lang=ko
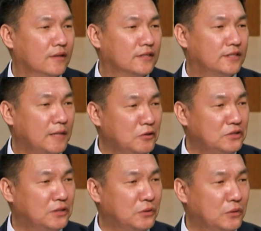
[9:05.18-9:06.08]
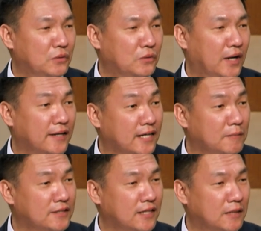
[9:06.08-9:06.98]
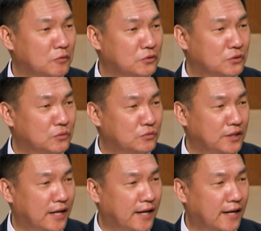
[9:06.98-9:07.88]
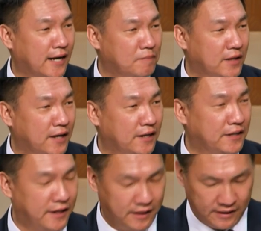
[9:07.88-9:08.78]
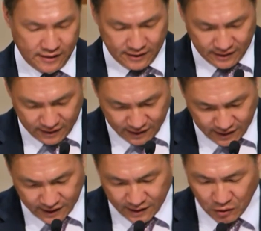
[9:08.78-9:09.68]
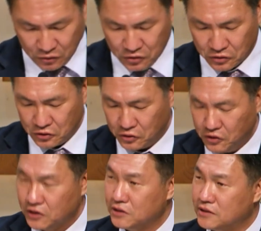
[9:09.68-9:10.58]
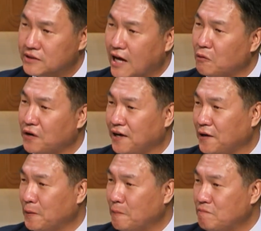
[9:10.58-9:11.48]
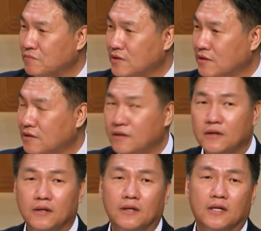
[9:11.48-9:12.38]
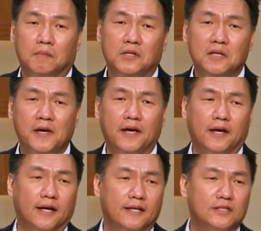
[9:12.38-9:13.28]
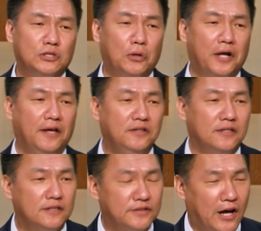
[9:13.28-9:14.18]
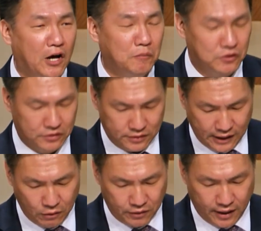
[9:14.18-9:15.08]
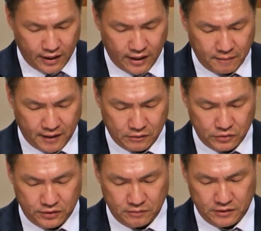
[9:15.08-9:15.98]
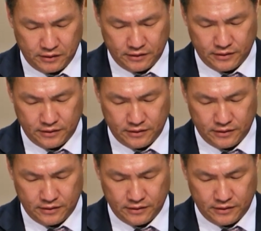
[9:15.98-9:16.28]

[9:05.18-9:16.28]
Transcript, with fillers: 세 번째로 하나님의 사람으로서 우리가 감당해야 될 하나의 명령은요, 싸우라예요. 믿음의 선한 싸움을 싸우라 말하고 있습니다.